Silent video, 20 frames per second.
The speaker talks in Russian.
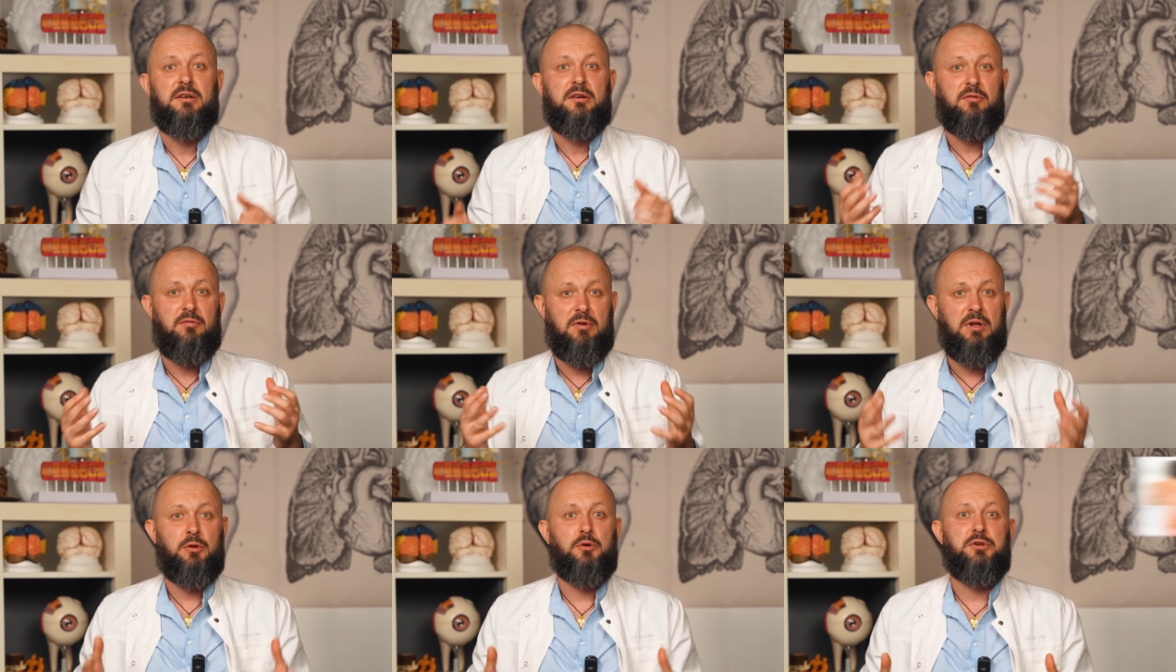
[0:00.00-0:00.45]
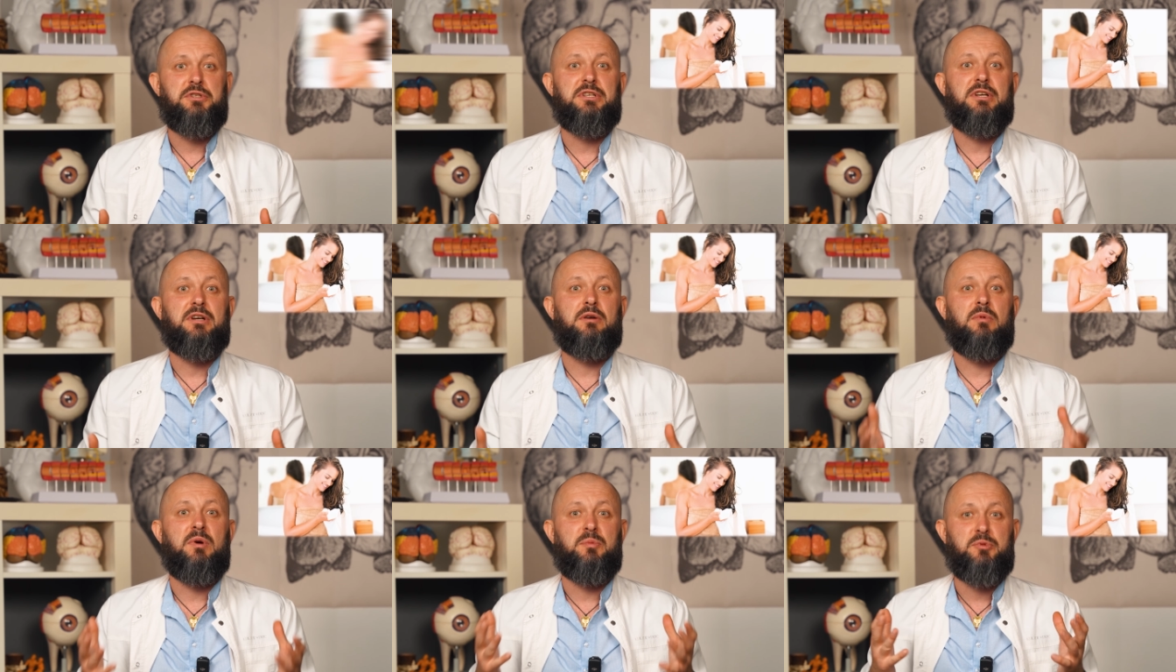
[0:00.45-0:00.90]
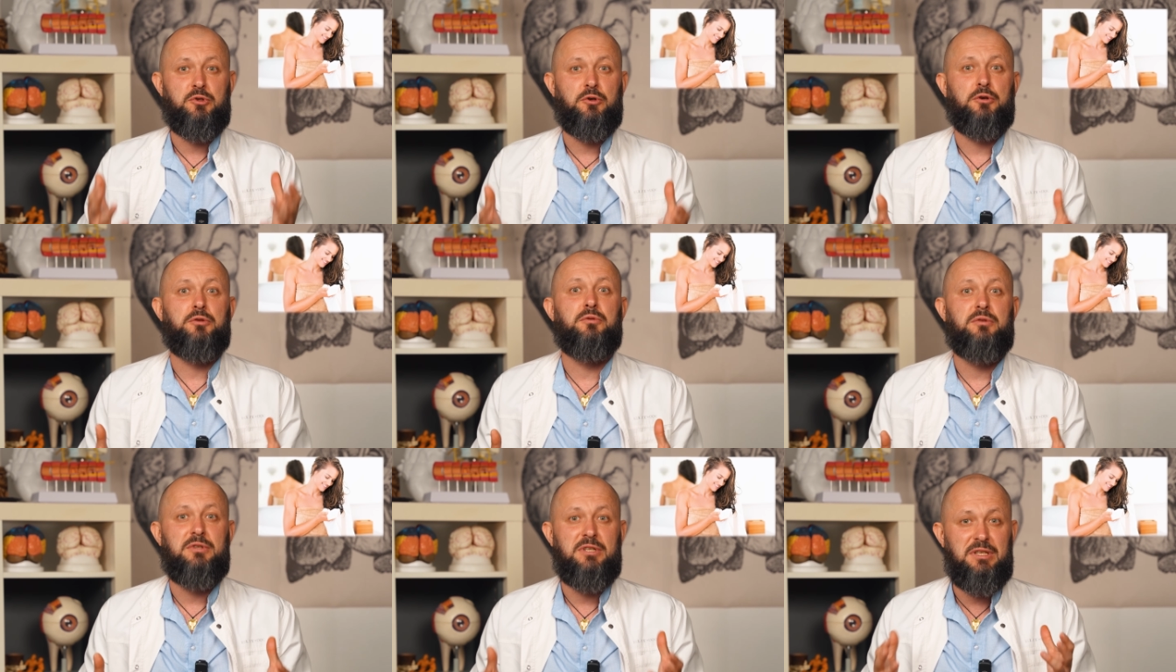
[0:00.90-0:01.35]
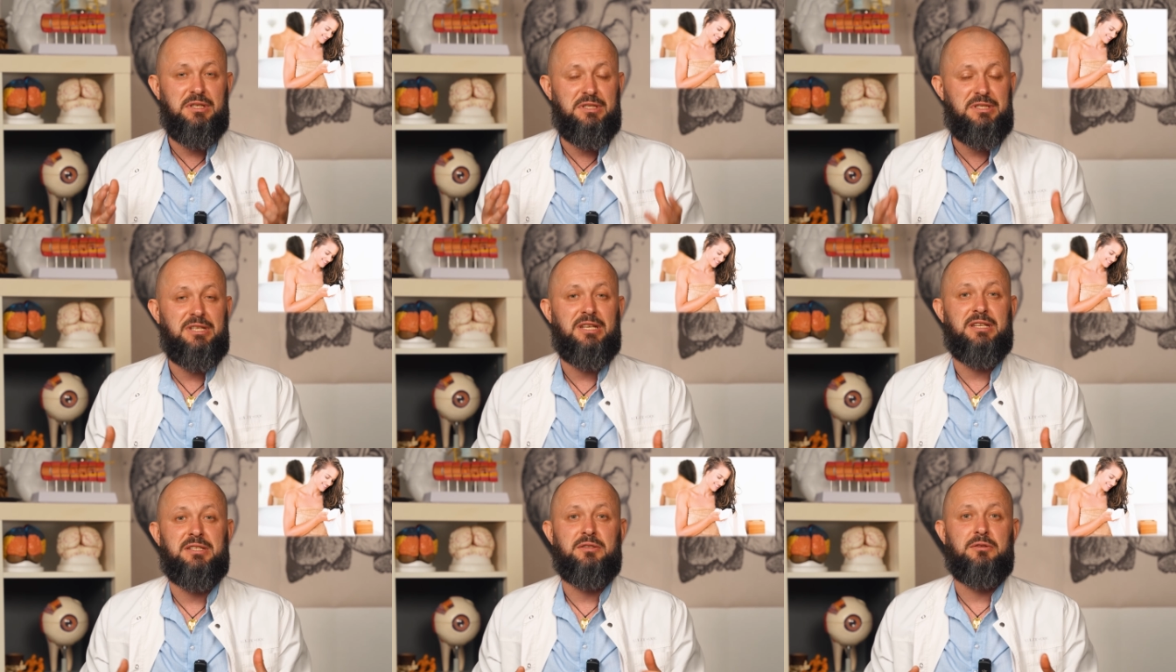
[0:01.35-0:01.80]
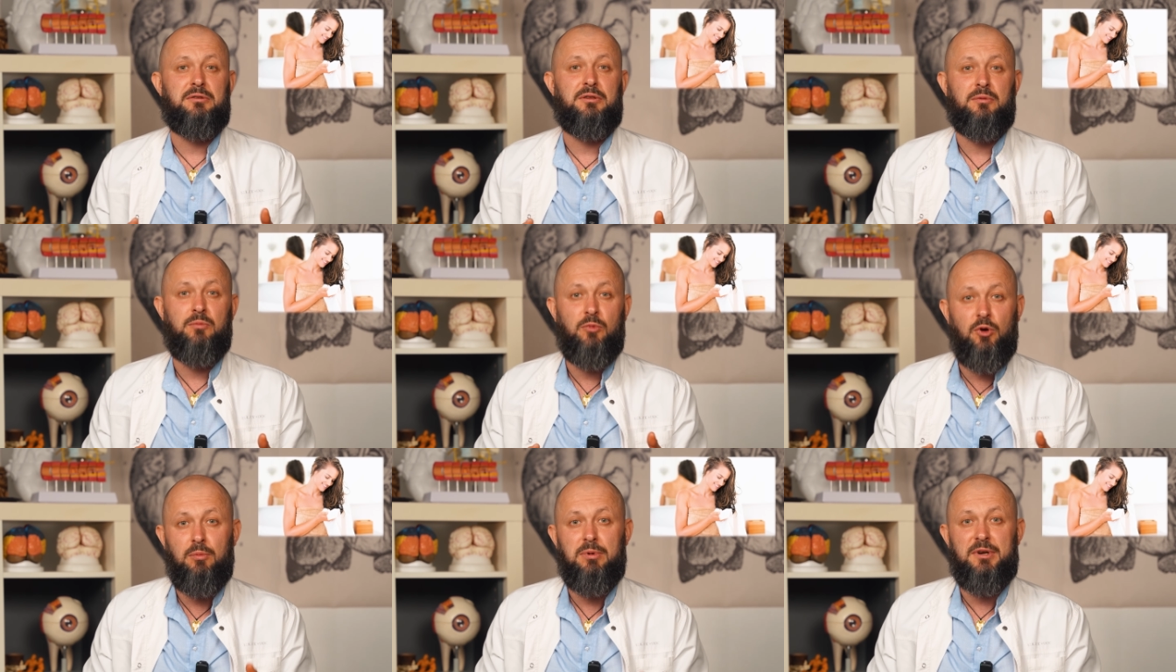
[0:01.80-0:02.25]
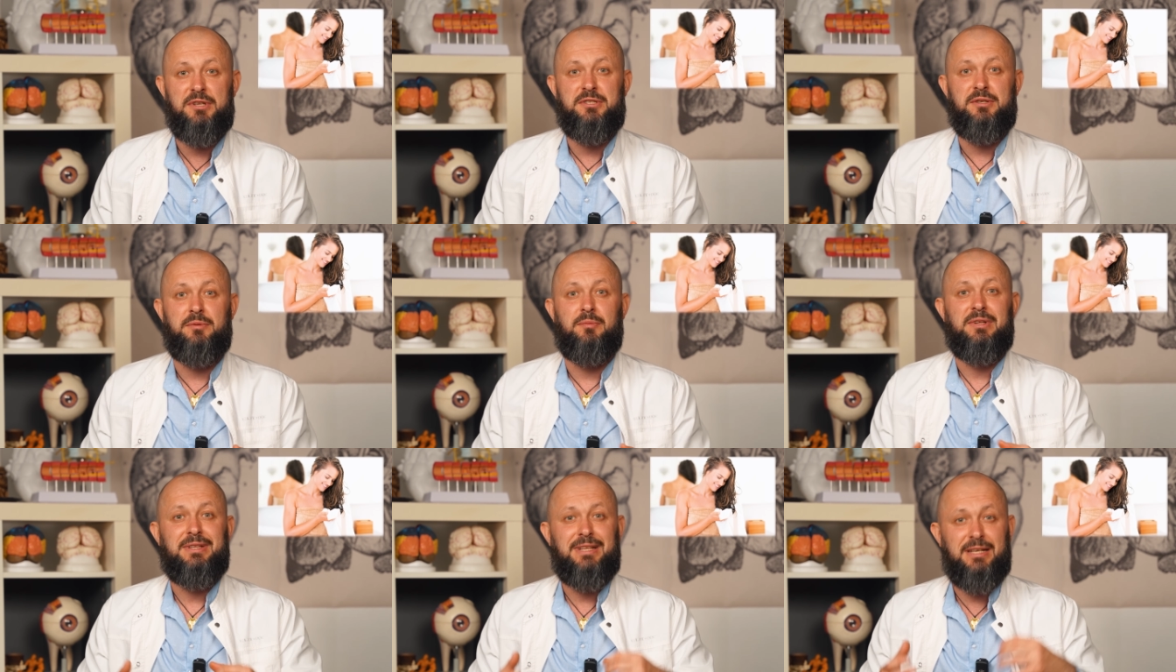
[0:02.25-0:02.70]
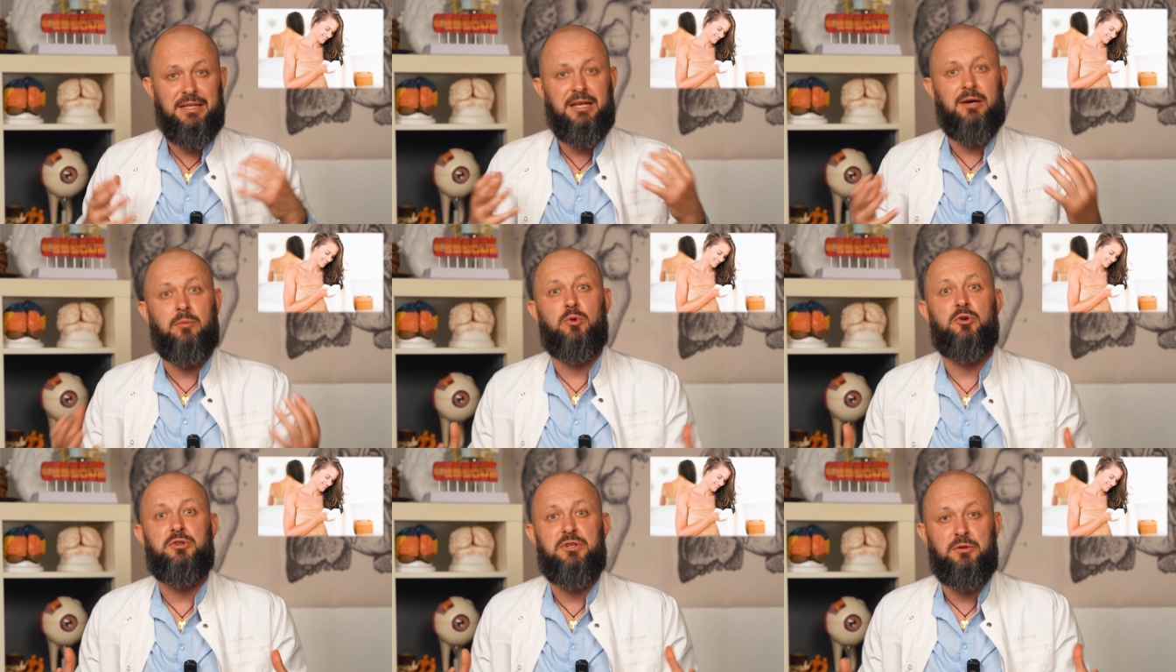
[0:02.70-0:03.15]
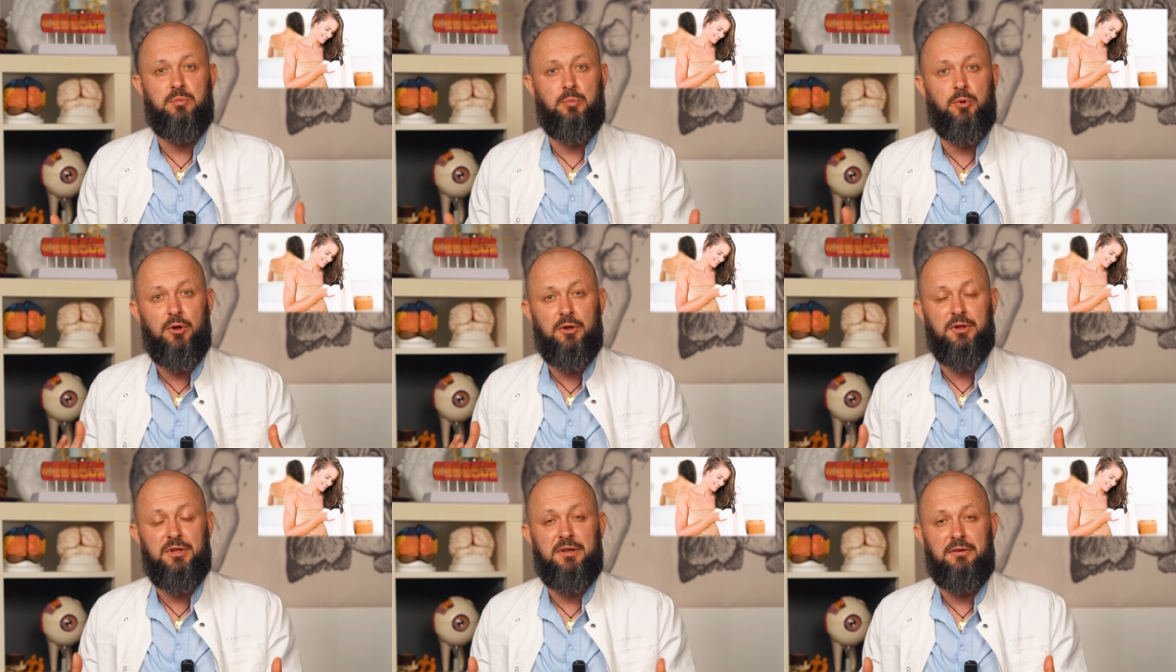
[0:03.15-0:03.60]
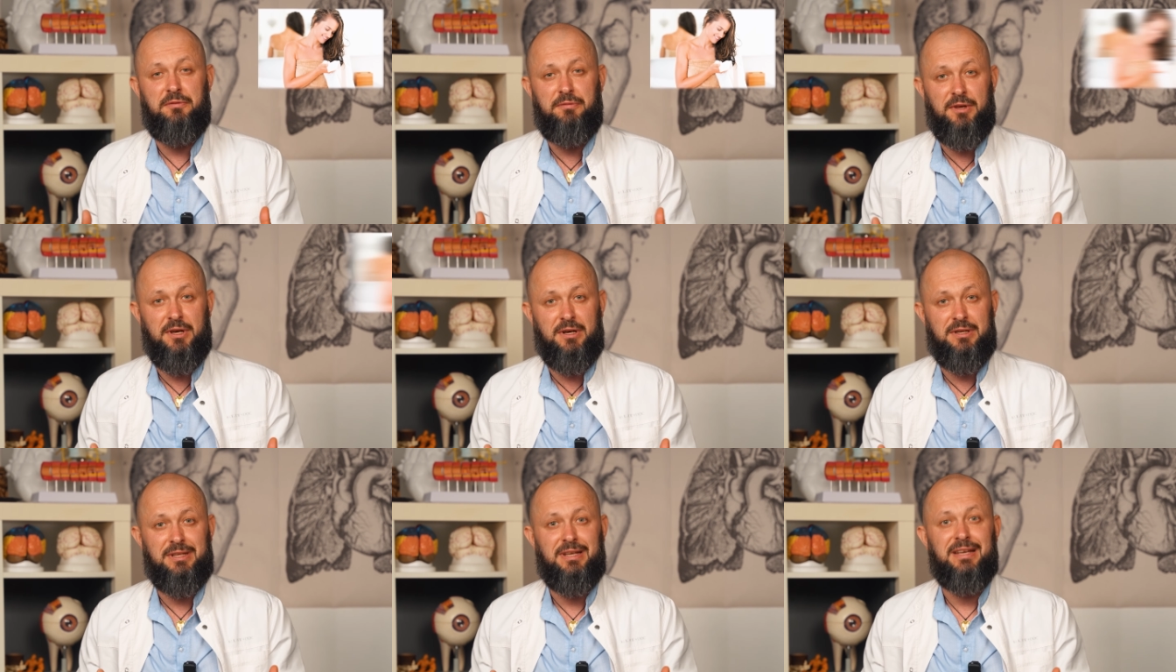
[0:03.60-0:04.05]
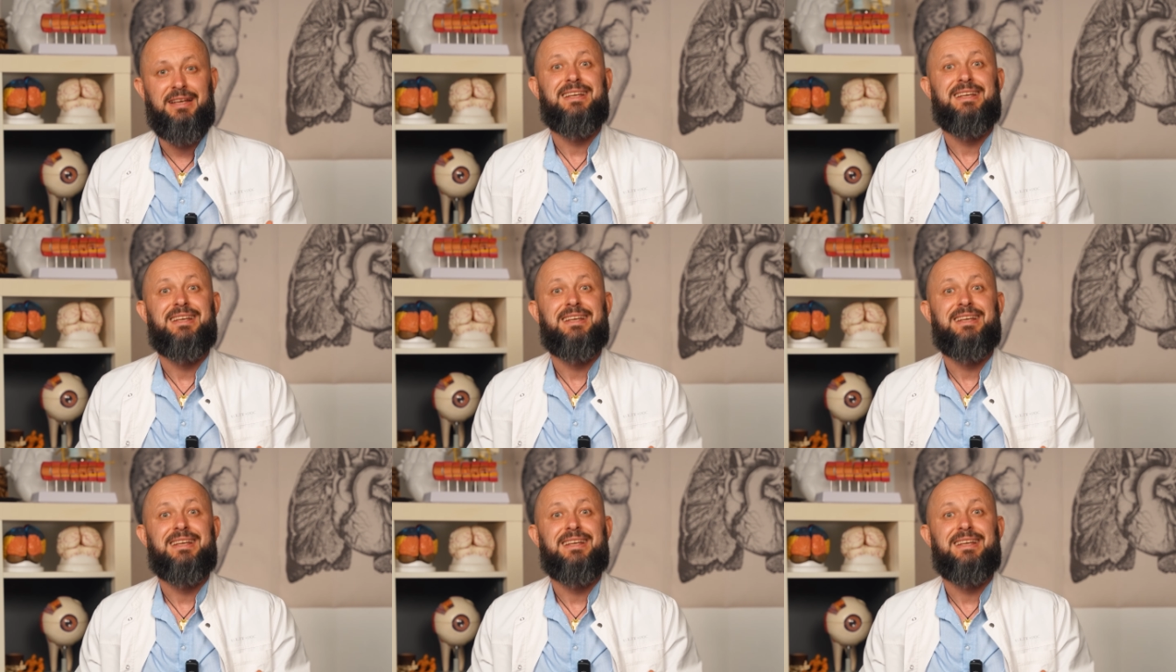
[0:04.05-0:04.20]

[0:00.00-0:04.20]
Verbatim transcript: волосикам обсохнуть естественным образом, тогда будет полный эффект.